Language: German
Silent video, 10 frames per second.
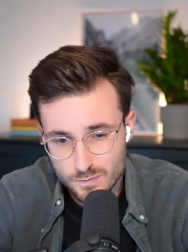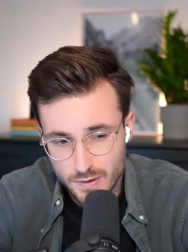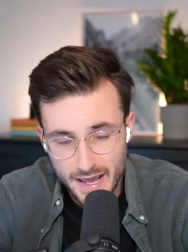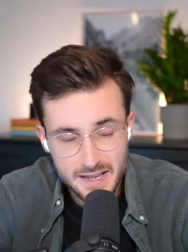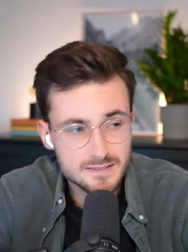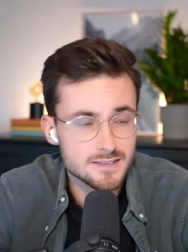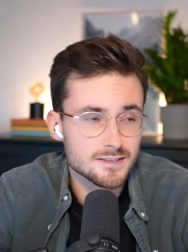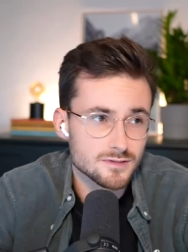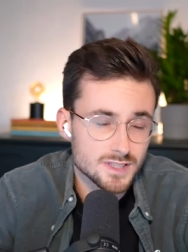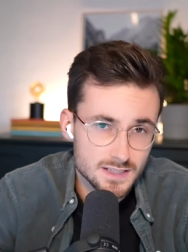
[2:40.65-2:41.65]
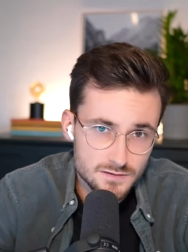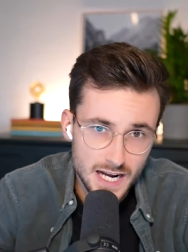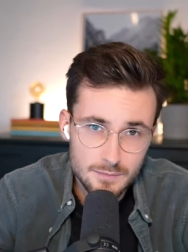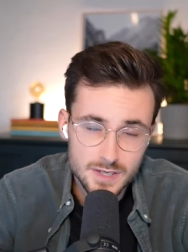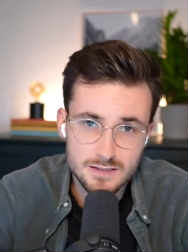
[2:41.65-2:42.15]
Pleite und ganz viel
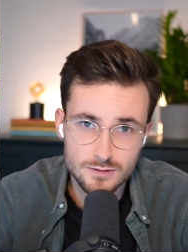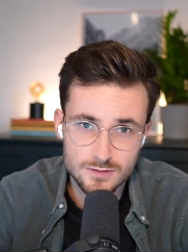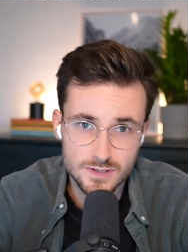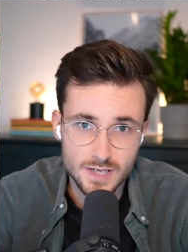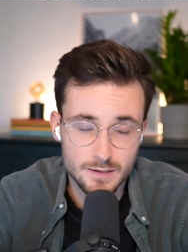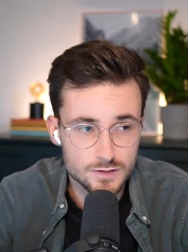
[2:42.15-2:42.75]
Arbeitslosigkeit.